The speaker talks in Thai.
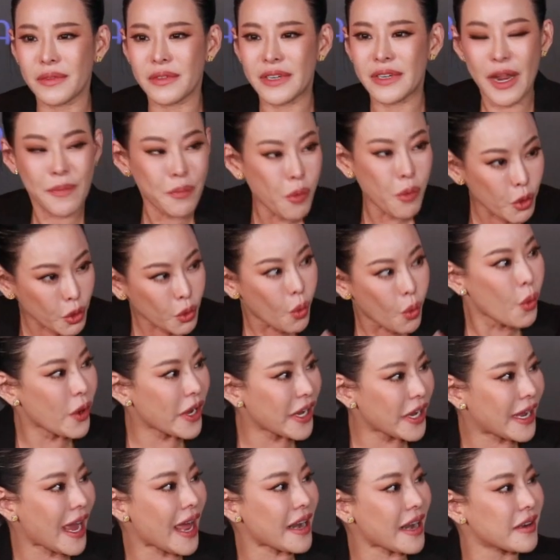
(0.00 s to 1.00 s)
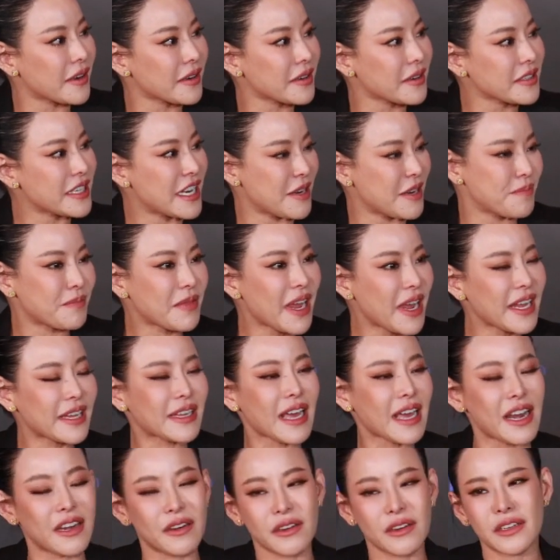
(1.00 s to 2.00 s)
ได้พูดคุยกัน ยิ้มให้
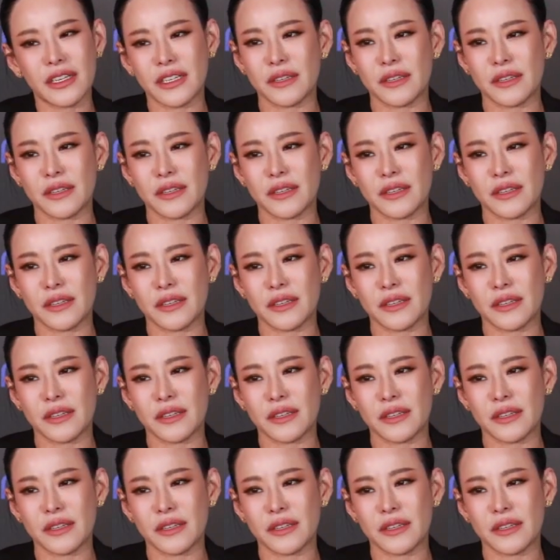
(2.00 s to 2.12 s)
กัน